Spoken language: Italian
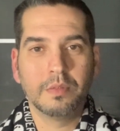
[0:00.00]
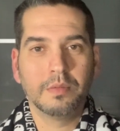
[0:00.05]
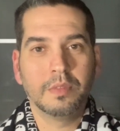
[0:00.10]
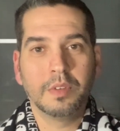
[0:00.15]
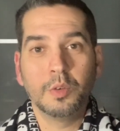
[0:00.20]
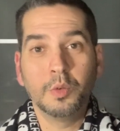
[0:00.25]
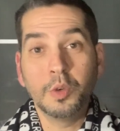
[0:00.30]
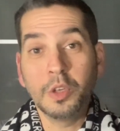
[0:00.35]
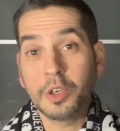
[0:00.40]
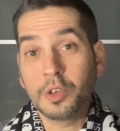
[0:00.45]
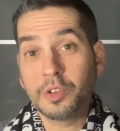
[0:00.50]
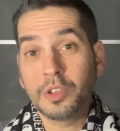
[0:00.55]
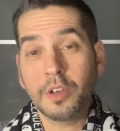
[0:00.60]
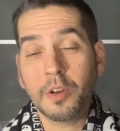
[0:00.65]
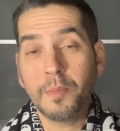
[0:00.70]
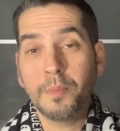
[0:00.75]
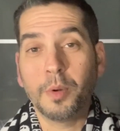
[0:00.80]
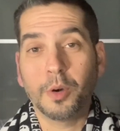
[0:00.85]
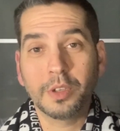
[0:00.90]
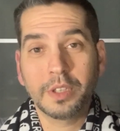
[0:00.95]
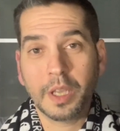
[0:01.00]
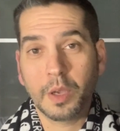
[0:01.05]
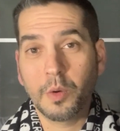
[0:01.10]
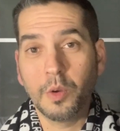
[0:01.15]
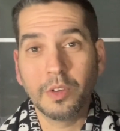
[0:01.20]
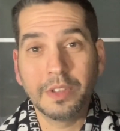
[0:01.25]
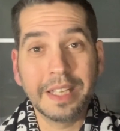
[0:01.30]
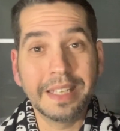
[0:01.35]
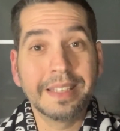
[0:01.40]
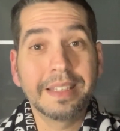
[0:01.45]
L'unico tiro in porta è
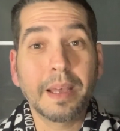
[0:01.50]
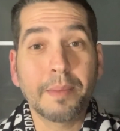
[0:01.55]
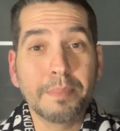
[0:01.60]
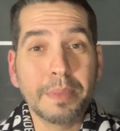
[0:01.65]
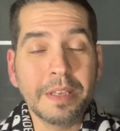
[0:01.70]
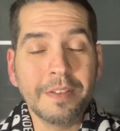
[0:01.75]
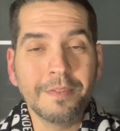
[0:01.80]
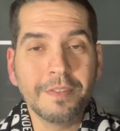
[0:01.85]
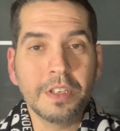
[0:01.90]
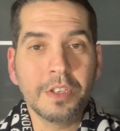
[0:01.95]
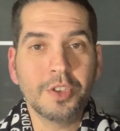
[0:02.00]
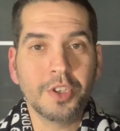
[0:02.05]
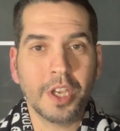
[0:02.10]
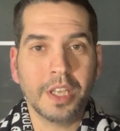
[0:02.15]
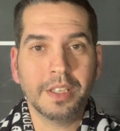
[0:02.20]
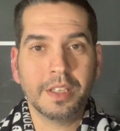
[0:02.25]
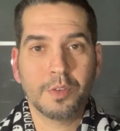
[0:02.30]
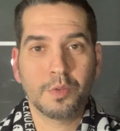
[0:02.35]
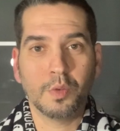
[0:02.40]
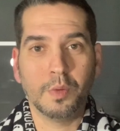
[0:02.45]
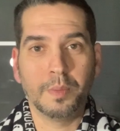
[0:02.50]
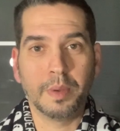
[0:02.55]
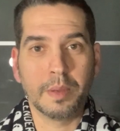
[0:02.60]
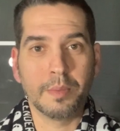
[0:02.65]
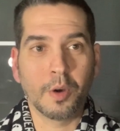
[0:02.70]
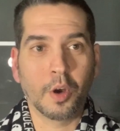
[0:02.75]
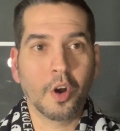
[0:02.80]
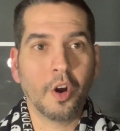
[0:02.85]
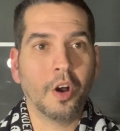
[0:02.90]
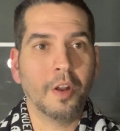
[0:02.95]
quello del tapin vincente sul
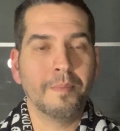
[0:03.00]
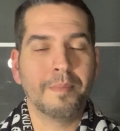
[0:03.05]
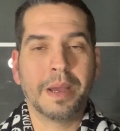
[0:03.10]
primo gol,